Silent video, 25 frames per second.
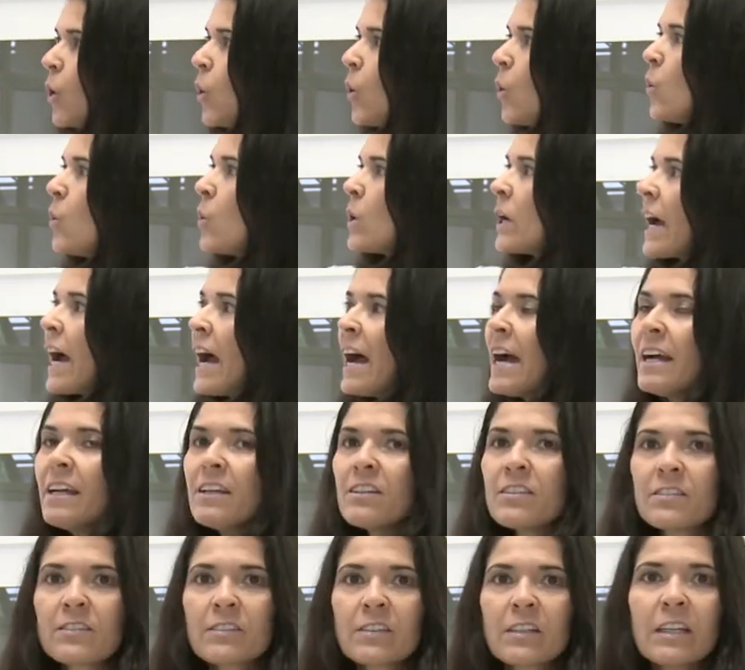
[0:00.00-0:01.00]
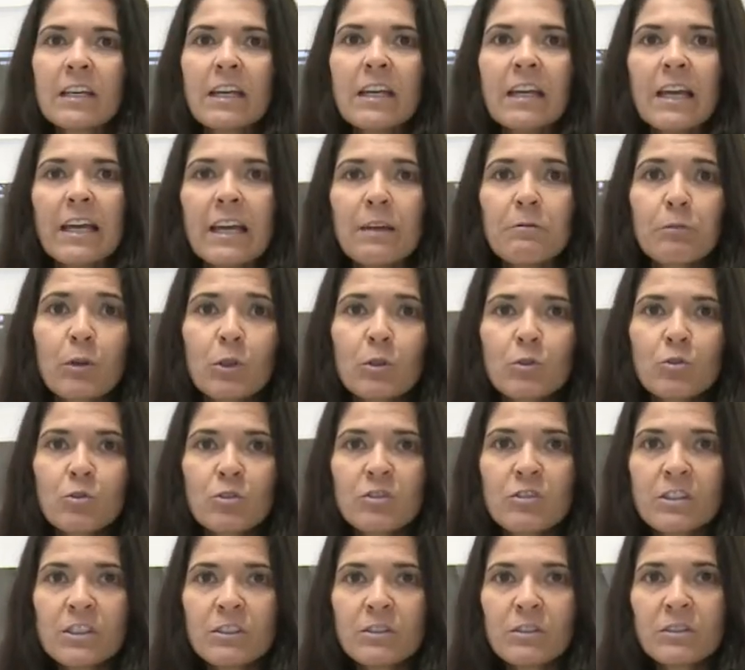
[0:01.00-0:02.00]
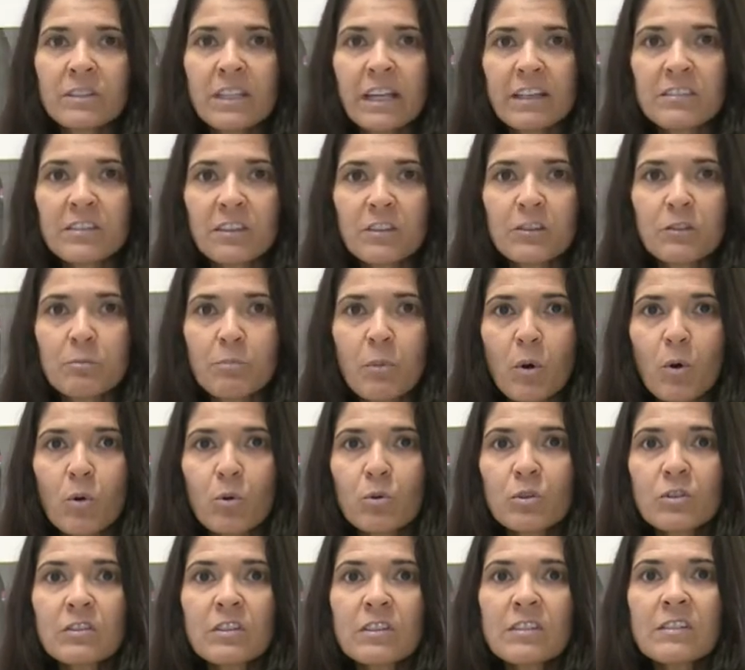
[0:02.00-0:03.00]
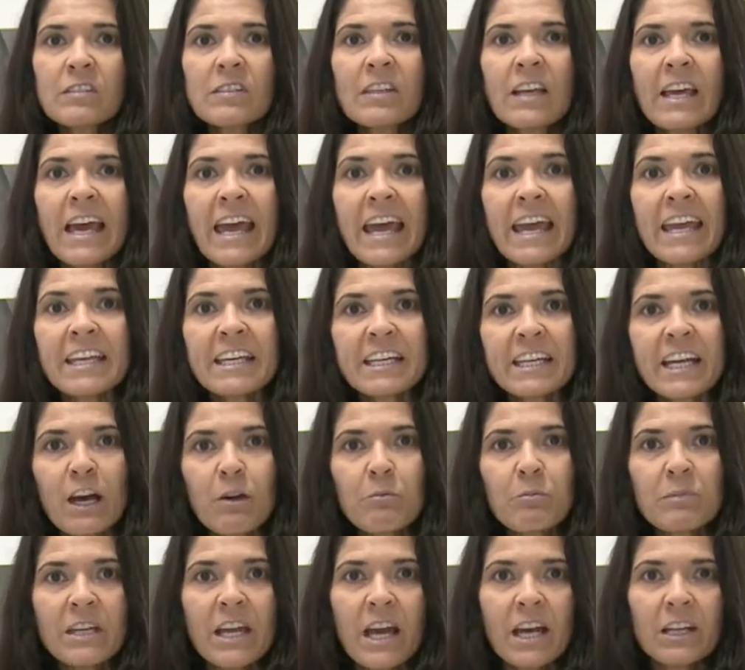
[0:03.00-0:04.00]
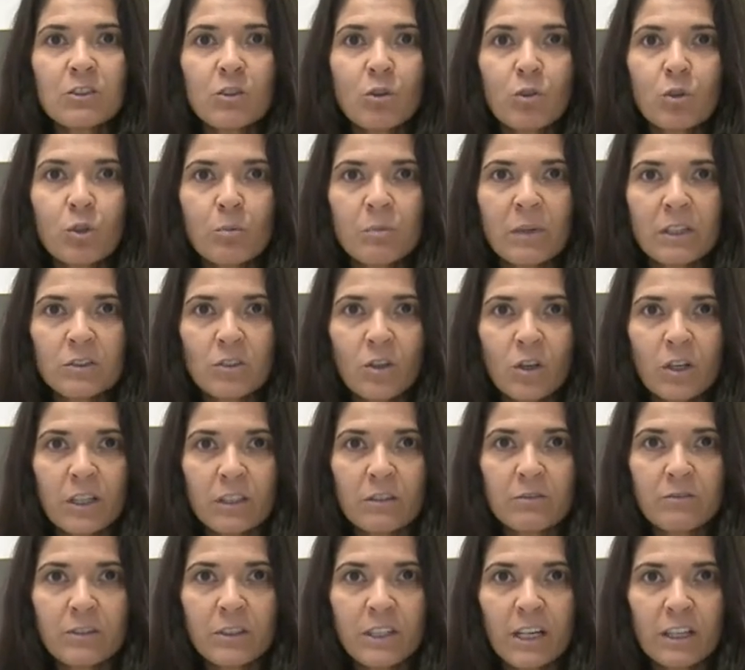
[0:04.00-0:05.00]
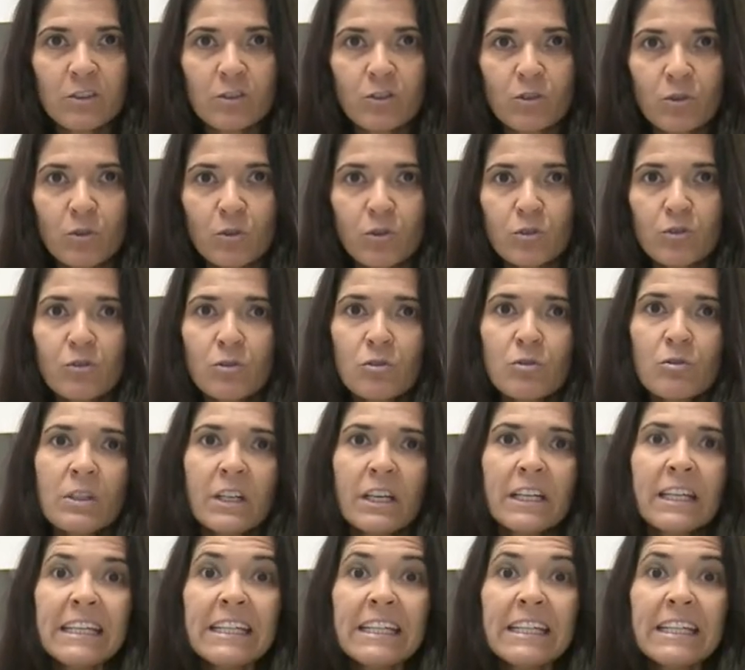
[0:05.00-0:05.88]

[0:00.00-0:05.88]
O gás produzido nessas bolsas é encaminhado ao cromatógrafo gasoso